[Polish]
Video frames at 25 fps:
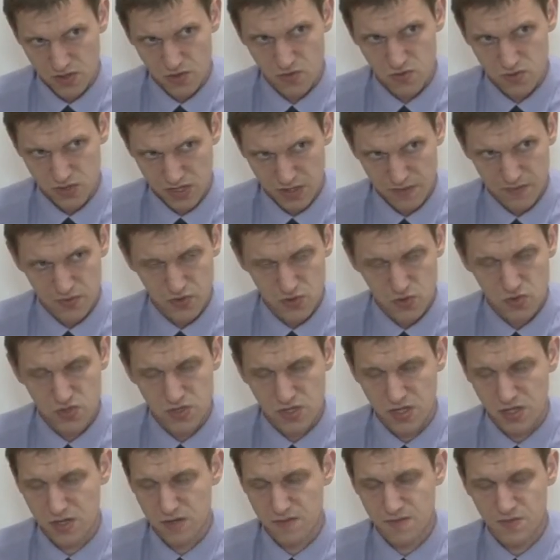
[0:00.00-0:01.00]
ustęp 6
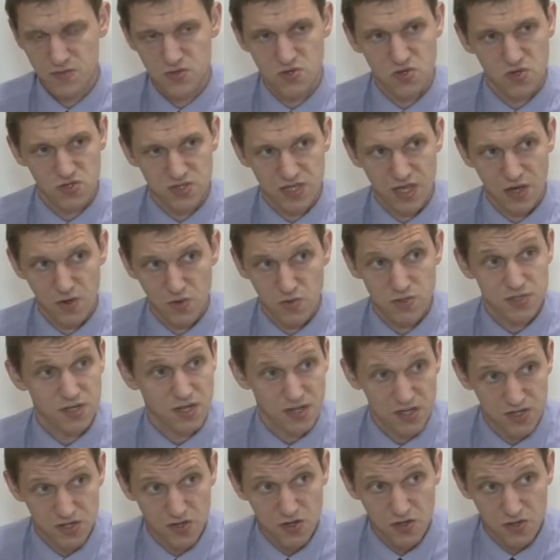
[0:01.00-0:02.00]
został
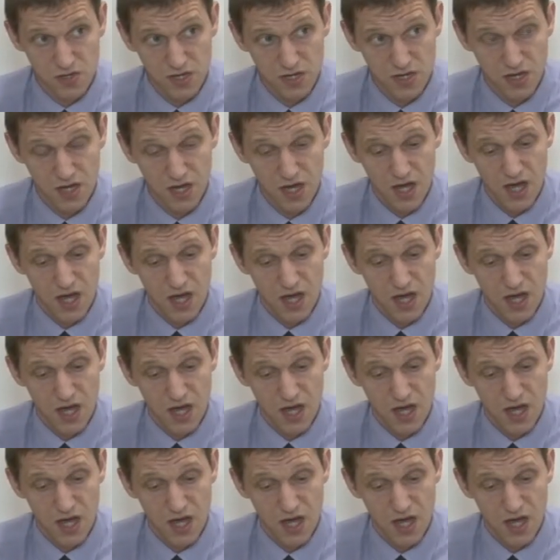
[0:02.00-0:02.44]
skreślony,